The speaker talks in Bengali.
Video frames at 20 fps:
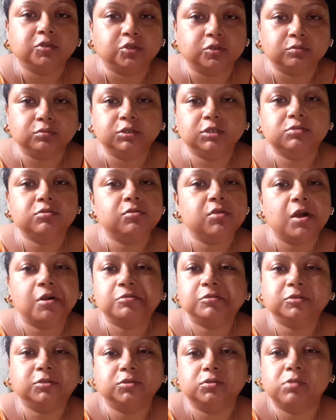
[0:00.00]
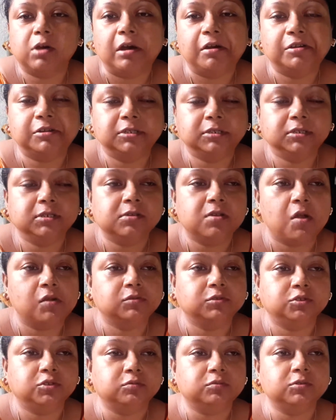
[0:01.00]
সবজিগুলো এখনও ধোয়া হয়নি
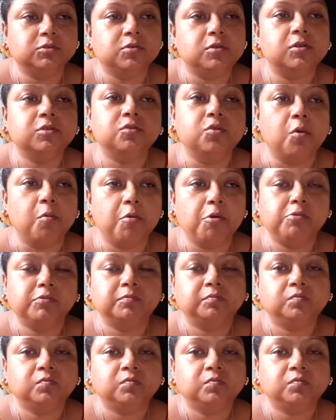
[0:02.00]
সবজিগুলো ধোবো